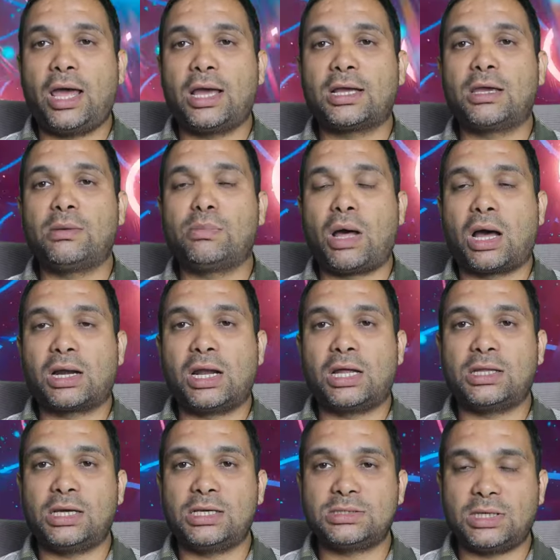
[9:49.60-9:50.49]
है कि
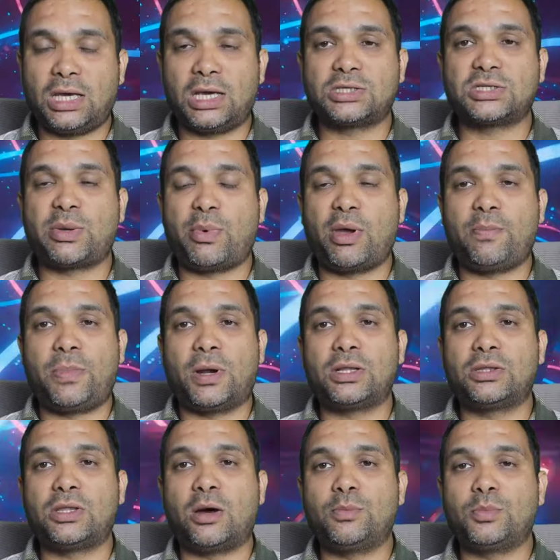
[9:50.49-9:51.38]
बांग्लादेश एक समय
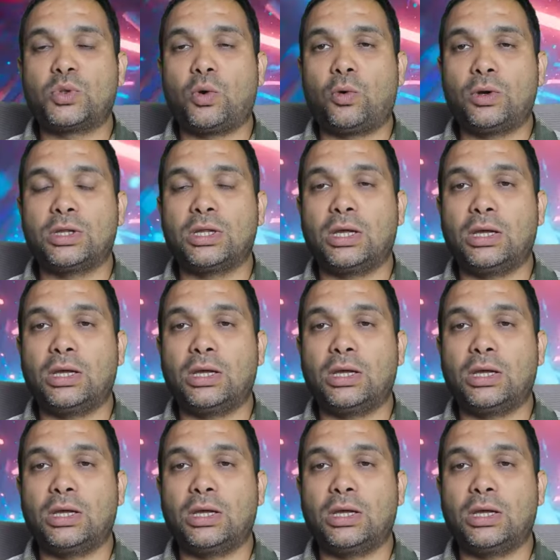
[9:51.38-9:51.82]
पर दम तोड़